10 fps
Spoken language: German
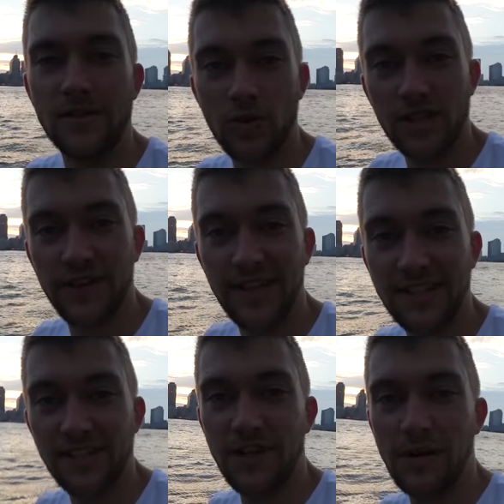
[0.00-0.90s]
So, das Wetter
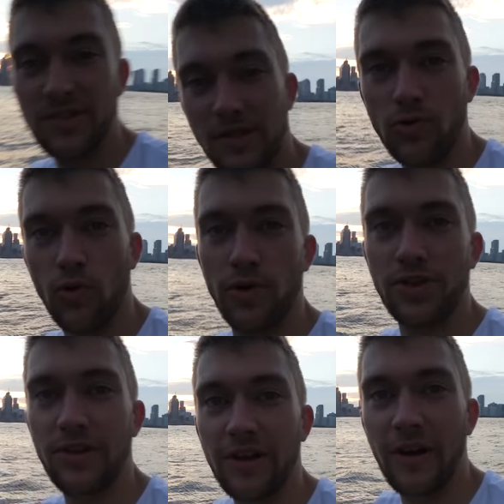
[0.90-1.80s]
hat sich wieder ein bisschen
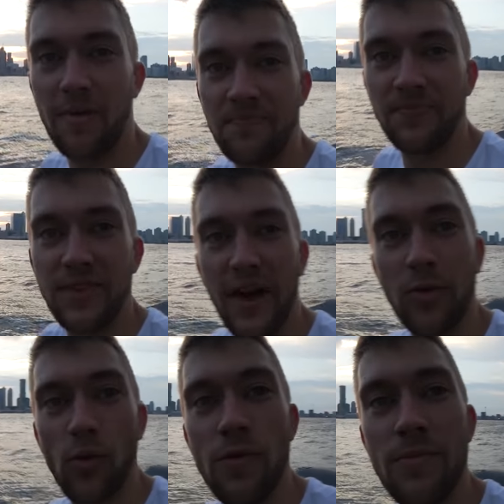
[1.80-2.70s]
beruhigt. Ähm, da
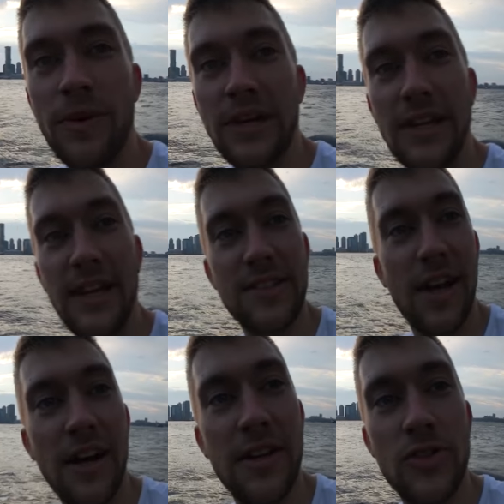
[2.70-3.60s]
drüben geht jetzt
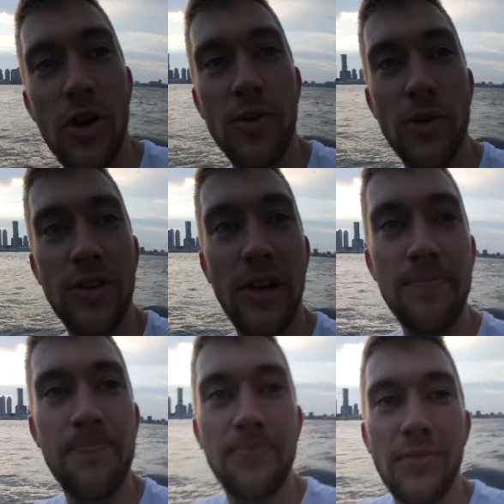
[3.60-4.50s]
gerade die Sonne unter
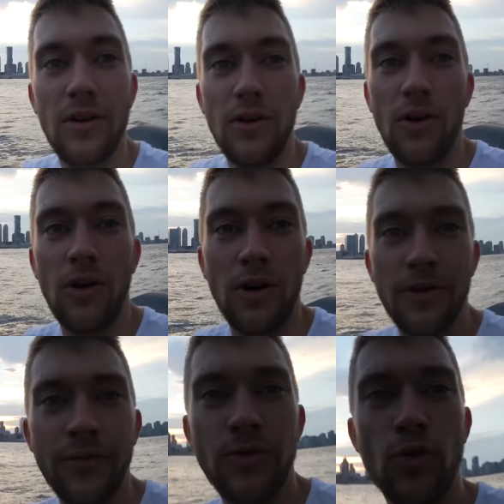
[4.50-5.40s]

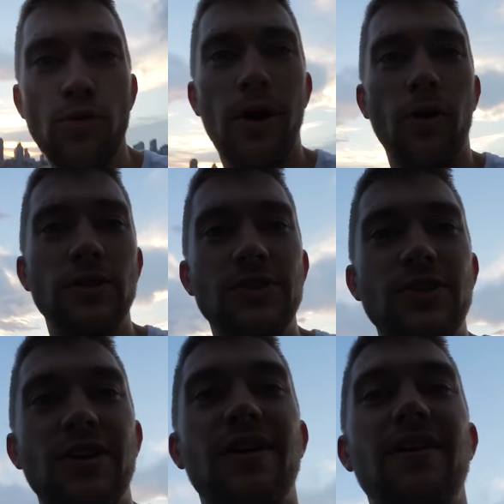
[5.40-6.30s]
und über
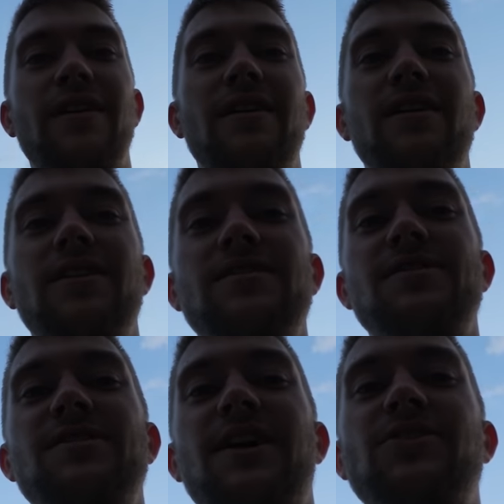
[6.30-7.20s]
uns
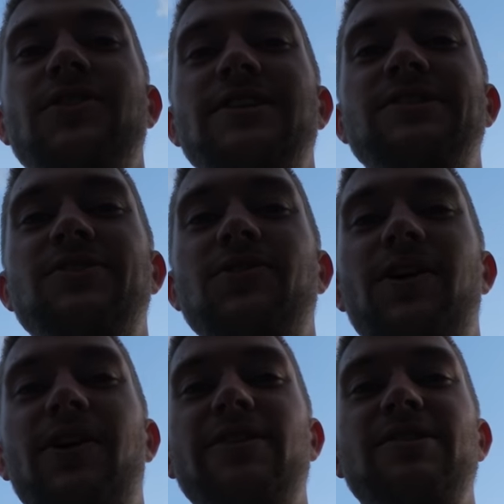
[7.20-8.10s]
sieht es aktuell so
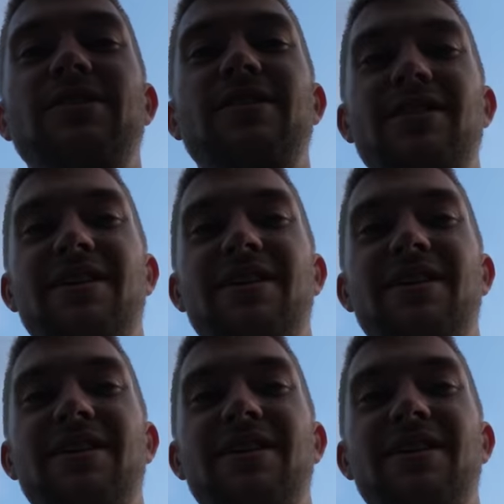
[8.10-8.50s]
aus.